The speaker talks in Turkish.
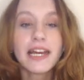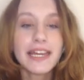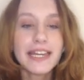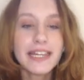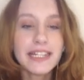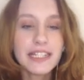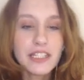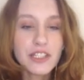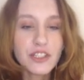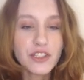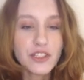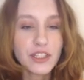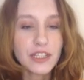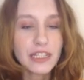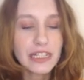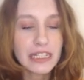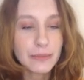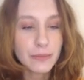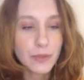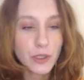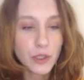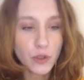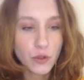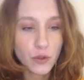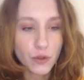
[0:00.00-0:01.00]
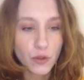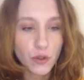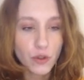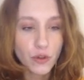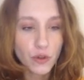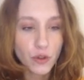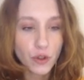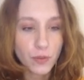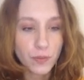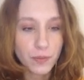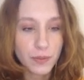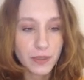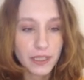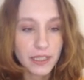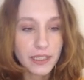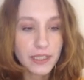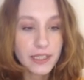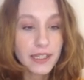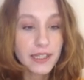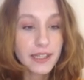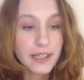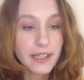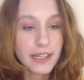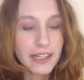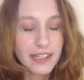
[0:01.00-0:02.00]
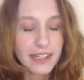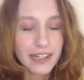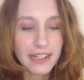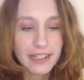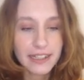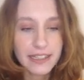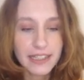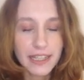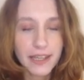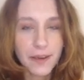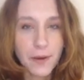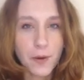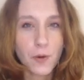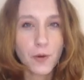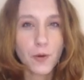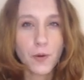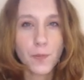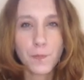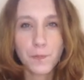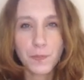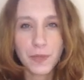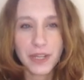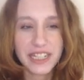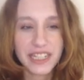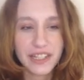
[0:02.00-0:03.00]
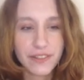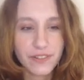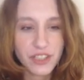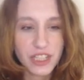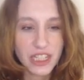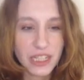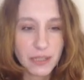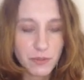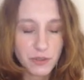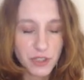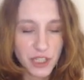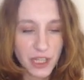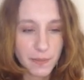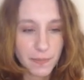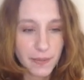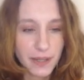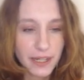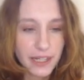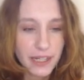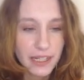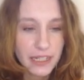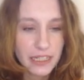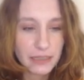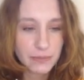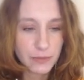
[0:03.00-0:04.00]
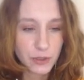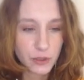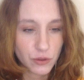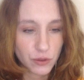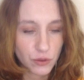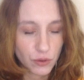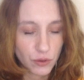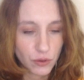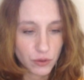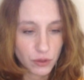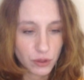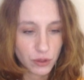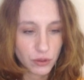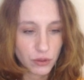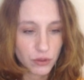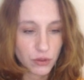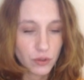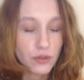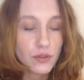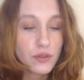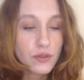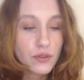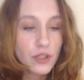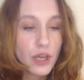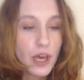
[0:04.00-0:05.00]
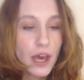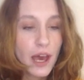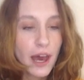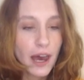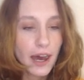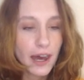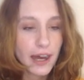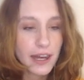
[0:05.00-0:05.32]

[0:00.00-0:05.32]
El işi, lama yünü toplayın. Ha, herhalde o kaneviçe gibi bir şey yaparken lama tüyü kullanıyoruz.